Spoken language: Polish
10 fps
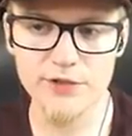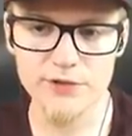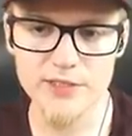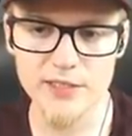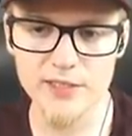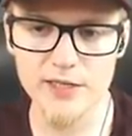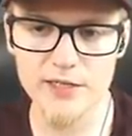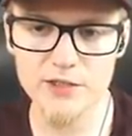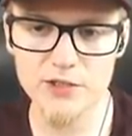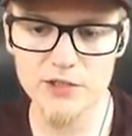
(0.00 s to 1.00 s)
To
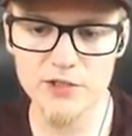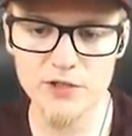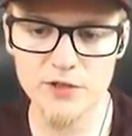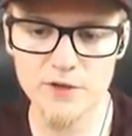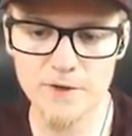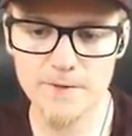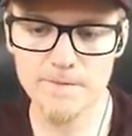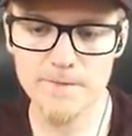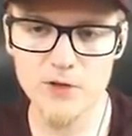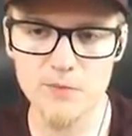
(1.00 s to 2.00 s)
zakręcić.
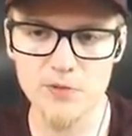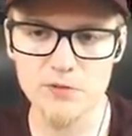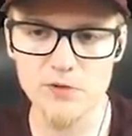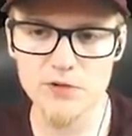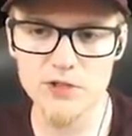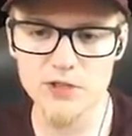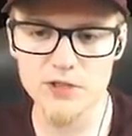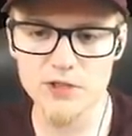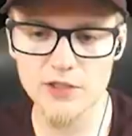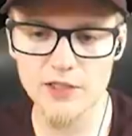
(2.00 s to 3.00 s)
To
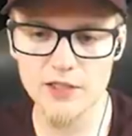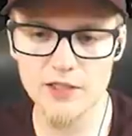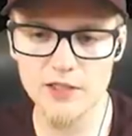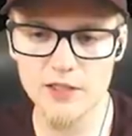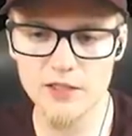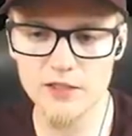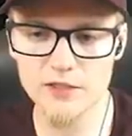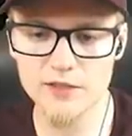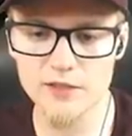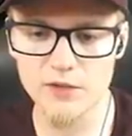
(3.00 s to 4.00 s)
podłączyć i
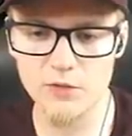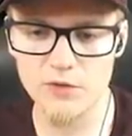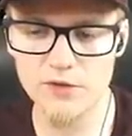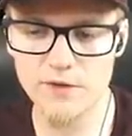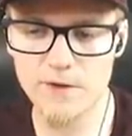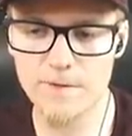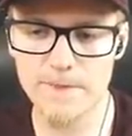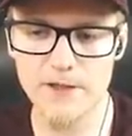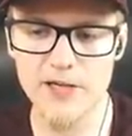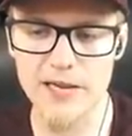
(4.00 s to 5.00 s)
sru.
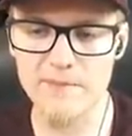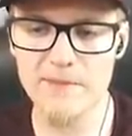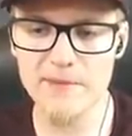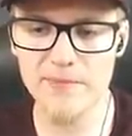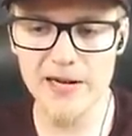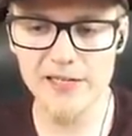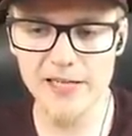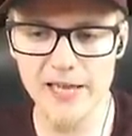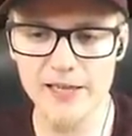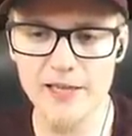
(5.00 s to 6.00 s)
Okej, okay, mamy
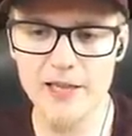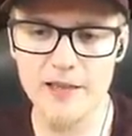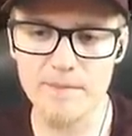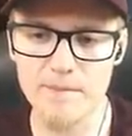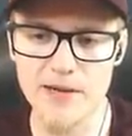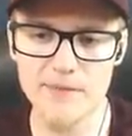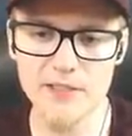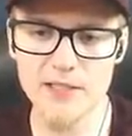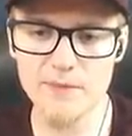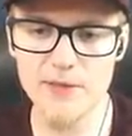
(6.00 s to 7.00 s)
pralkę.
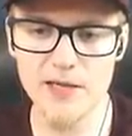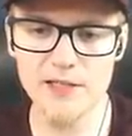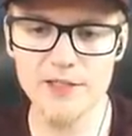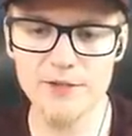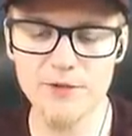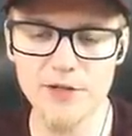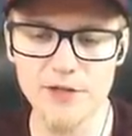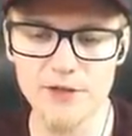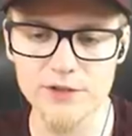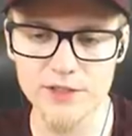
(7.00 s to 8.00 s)
Mamy kibel,
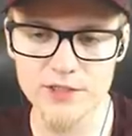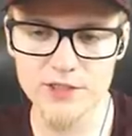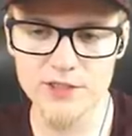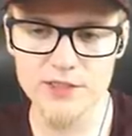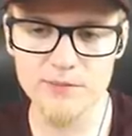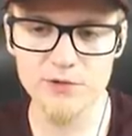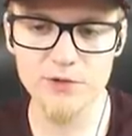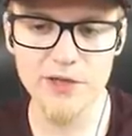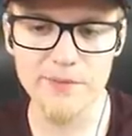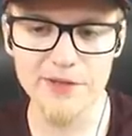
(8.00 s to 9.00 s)
który o, też jeszcze
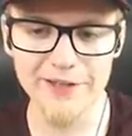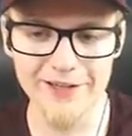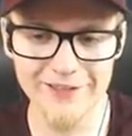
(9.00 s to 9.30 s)
zamontujemy